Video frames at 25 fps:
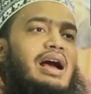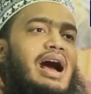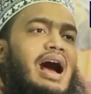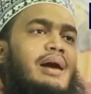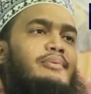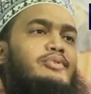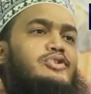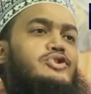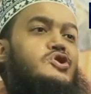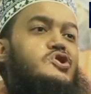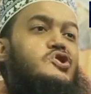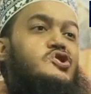
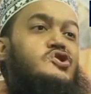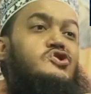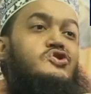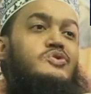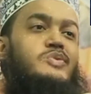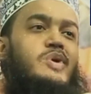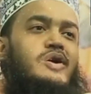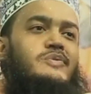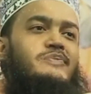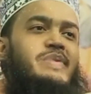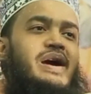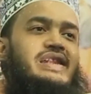আমি শুধু
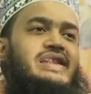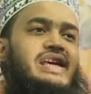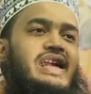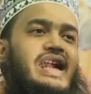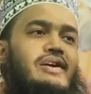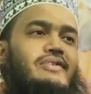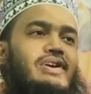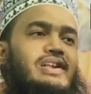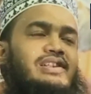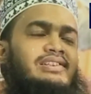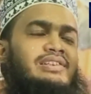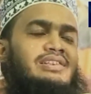যুবক ভাইদের
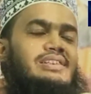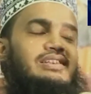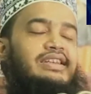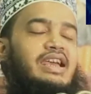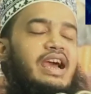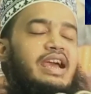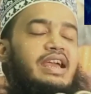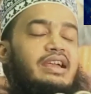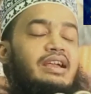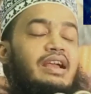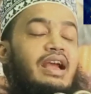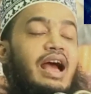আওয়াজ
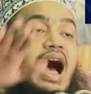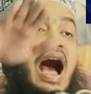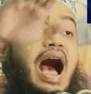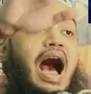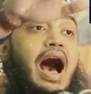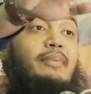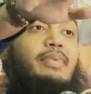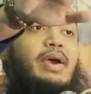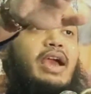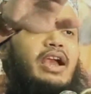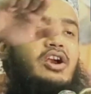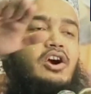চাই
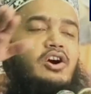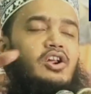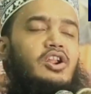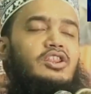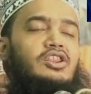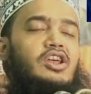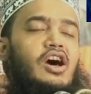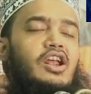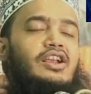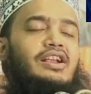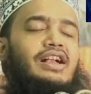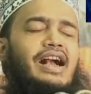আবেগেরও
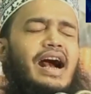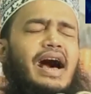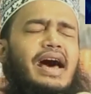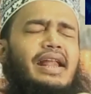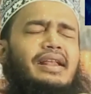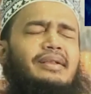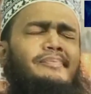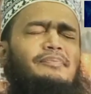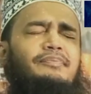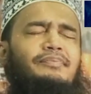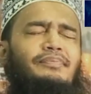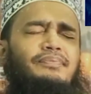দরকার
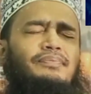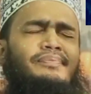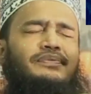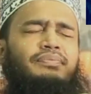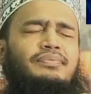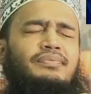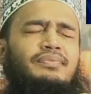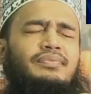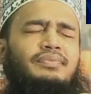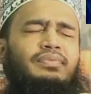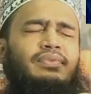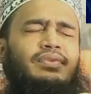
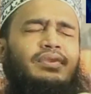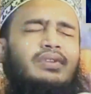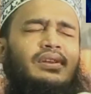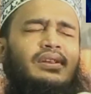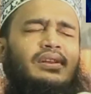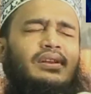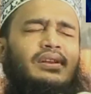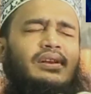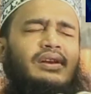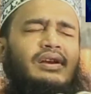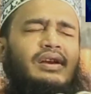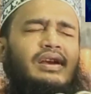
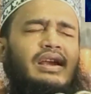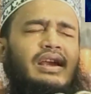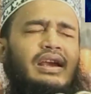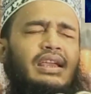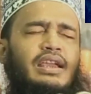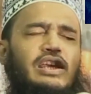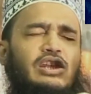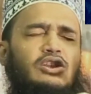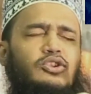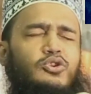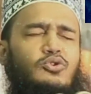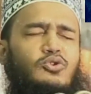
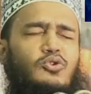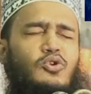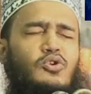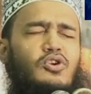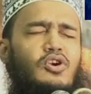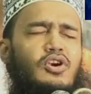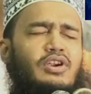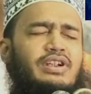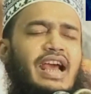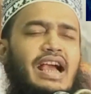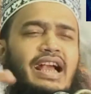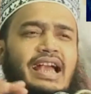কিন্তু
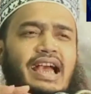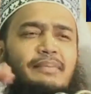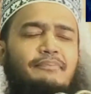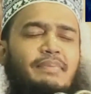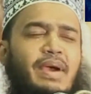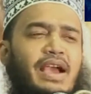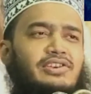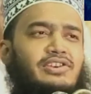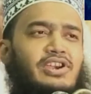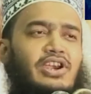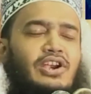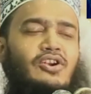কোনোটাকে
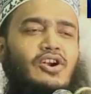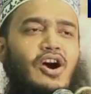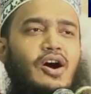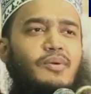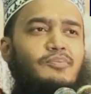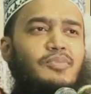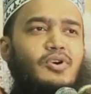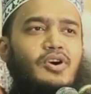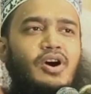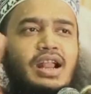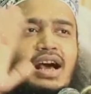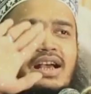বেশি কম
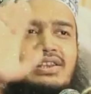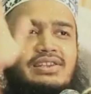করা